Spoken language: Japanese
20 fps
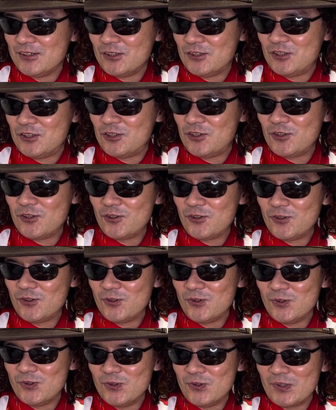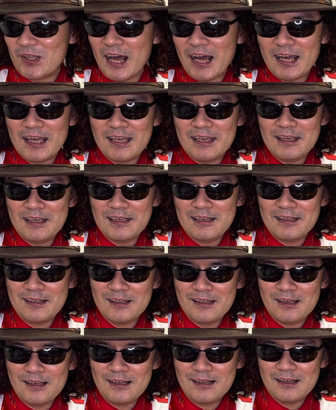10代
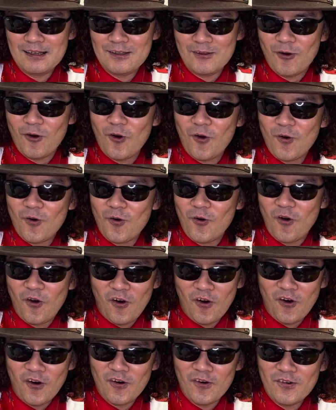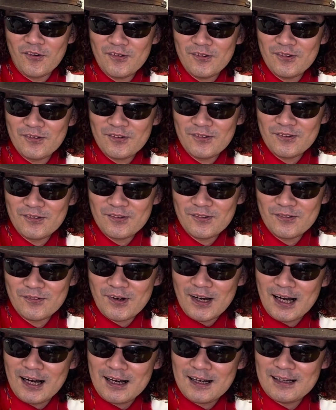の頃
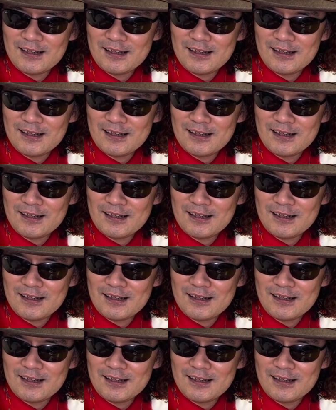は、